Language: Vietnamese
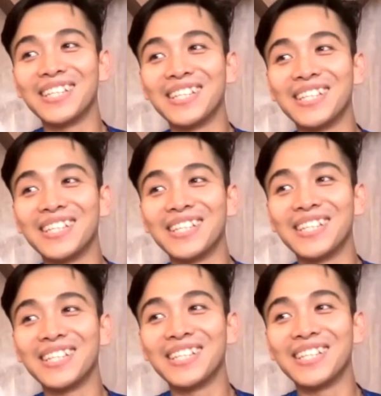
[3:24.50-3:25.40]
hoặc ờ,
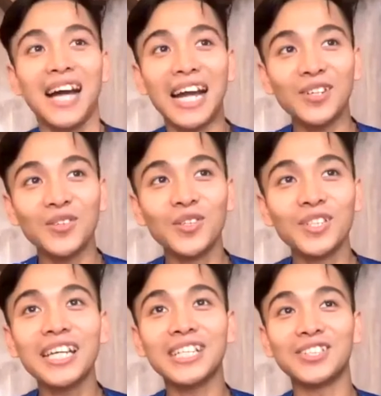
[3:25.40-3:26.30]
cơ thể mình khỏe
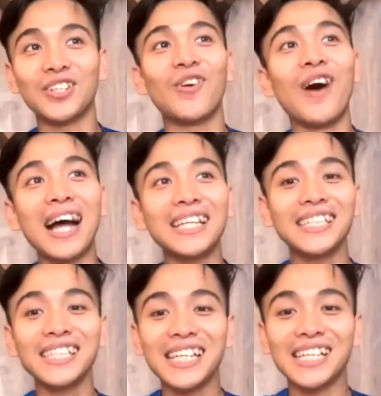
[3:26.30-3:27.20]
hơn và ăn
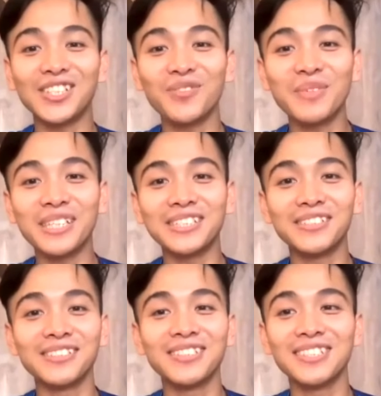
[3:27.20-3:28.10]
uống để chuyển hóa
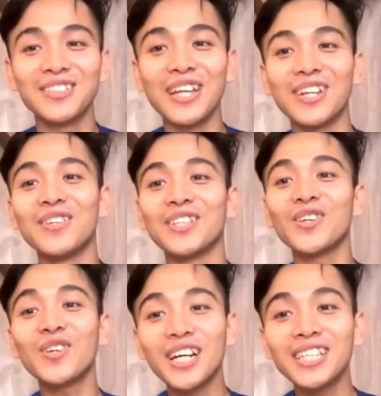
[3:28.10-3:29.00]
chất để cho mình
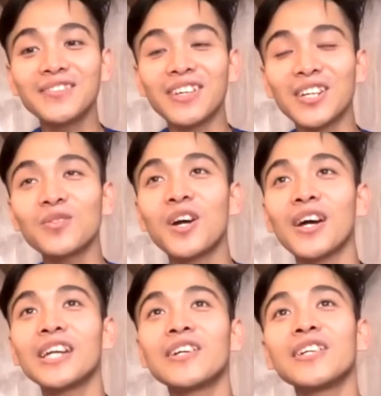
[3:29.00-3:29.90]
luyện luyện tốt
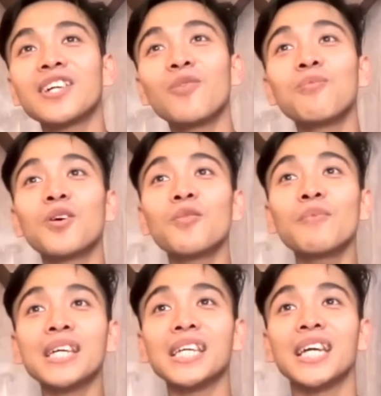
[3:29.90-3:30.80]
hơn và lúc đó Henry
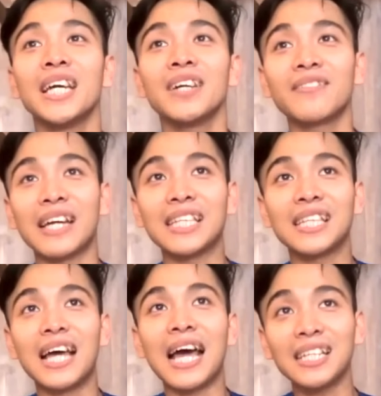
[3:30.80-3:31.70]
không có bị
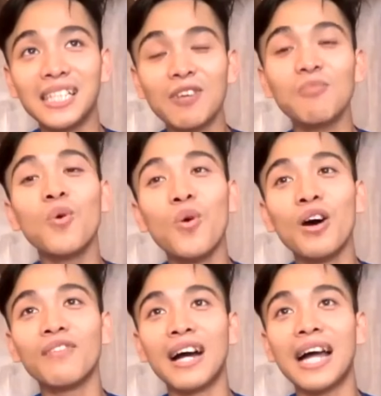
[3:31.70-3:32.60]
phải ăn theo
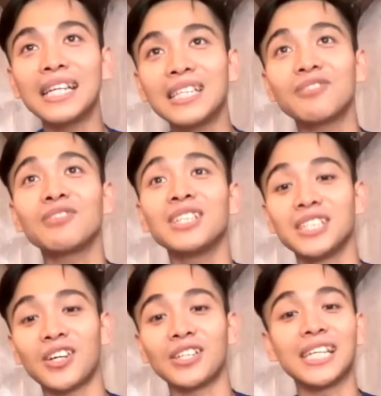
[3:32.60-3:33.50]
mùa và ăn theo
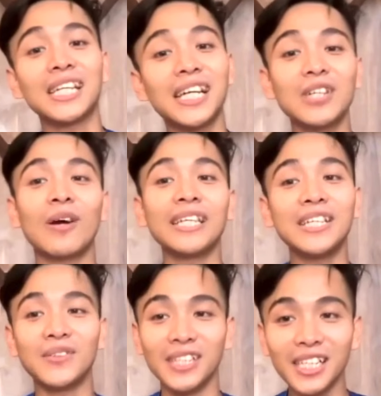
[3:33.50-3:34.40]
lựa chọn trái cây quá
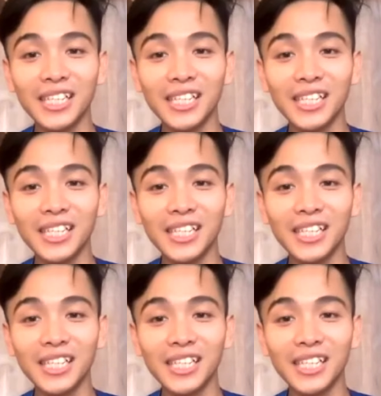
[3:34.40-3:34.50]
nhiều nữa.